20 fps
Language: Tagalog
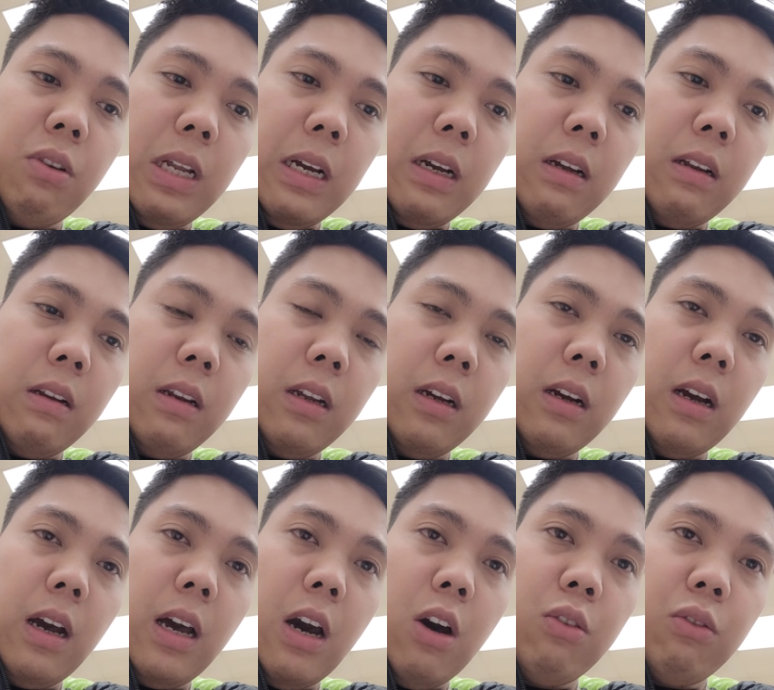ng, ng
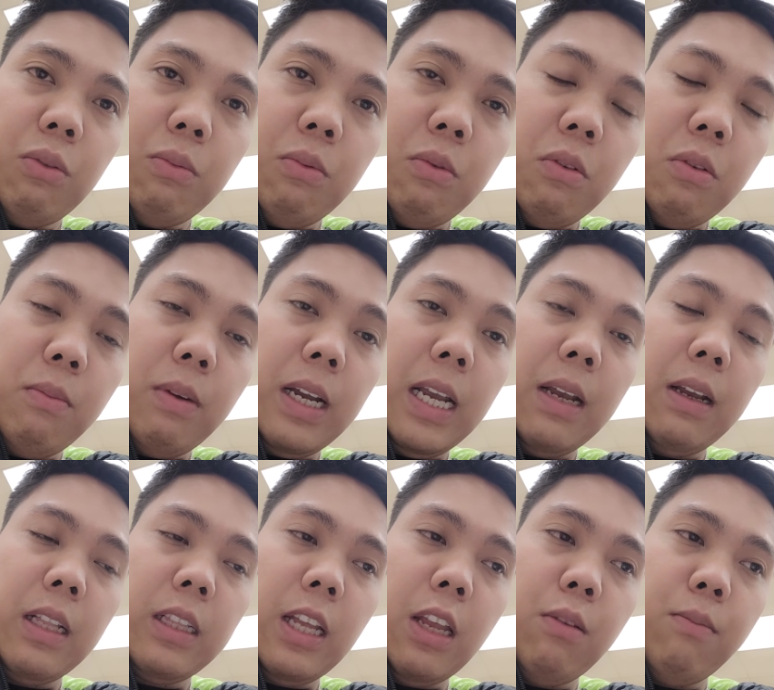account mo, makikita